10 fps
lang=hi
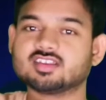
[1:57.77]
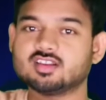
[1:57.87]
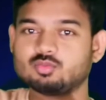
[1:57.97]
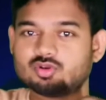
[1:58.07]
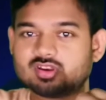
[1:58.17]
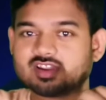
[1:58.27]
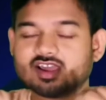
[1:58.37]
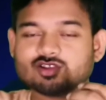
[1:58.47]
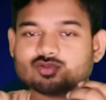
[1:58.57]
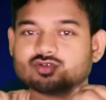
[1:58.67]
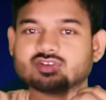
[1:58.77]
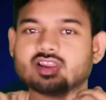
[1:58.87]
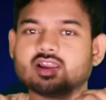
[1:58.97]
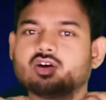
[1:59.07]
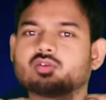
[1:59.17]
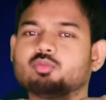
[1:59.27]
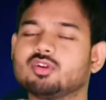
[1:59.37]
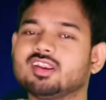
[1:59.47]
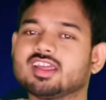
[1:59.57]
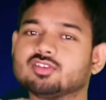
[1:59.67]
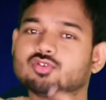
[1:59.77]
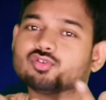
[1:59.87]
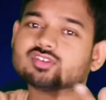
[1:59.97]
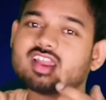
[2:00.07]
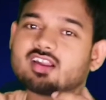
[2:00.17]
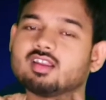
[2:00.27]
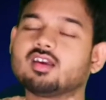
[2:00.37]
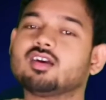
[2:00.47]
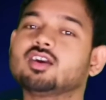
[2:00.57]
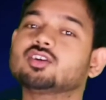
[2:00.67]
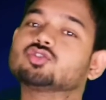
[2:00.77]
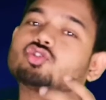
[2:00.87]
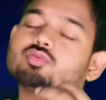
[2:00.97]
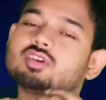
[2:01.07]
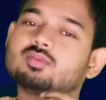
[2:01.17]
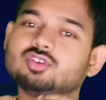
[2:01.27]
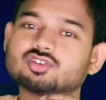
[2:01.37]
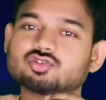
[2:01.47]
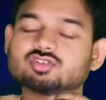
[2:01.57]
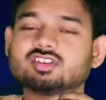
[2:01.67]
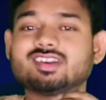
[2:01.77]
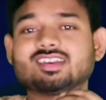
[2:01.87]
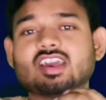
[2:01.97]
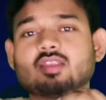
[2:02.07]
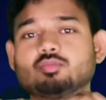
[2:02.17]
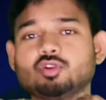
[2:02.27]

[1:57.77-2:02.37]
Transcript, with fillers: चैनल मोनेटाइज हो जाए और मोनेटाइज हो जाएगा ना तो भी हम ये सोचेंगे कि यार